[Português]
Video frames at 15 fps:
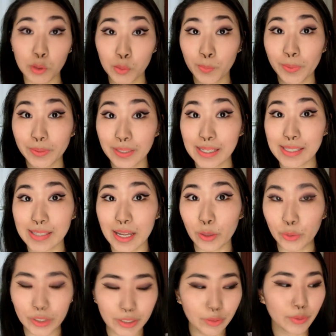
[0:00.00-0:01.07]
Vamos
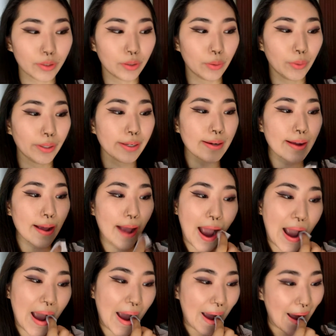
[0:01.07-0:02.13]
testar o líquido agora.
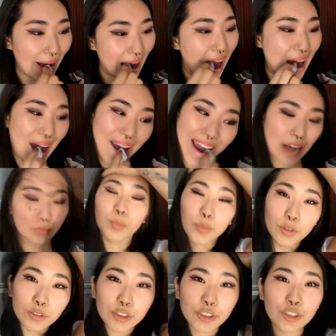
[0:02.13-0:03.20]
Bom,
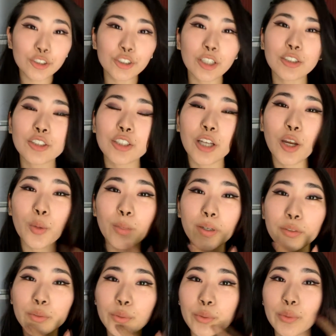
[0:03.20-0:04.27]
gente, já tirei o
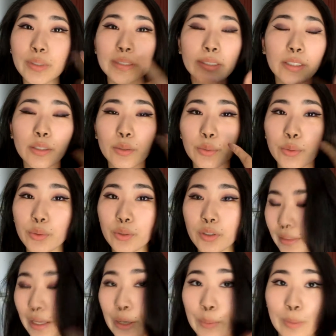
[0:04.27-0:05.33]
batom anterior,
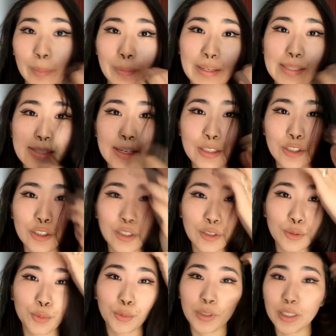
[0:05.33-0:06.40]
dei uma passadinha de
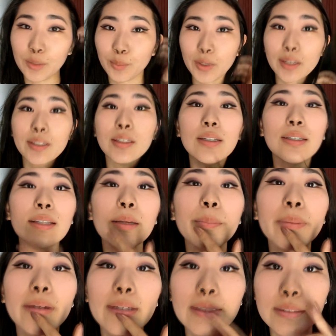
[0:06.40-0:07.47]
um lip aqui, né,
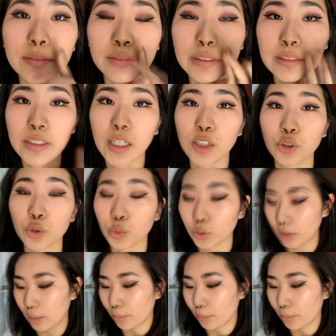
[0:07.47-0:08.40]
pra ver se ajuda a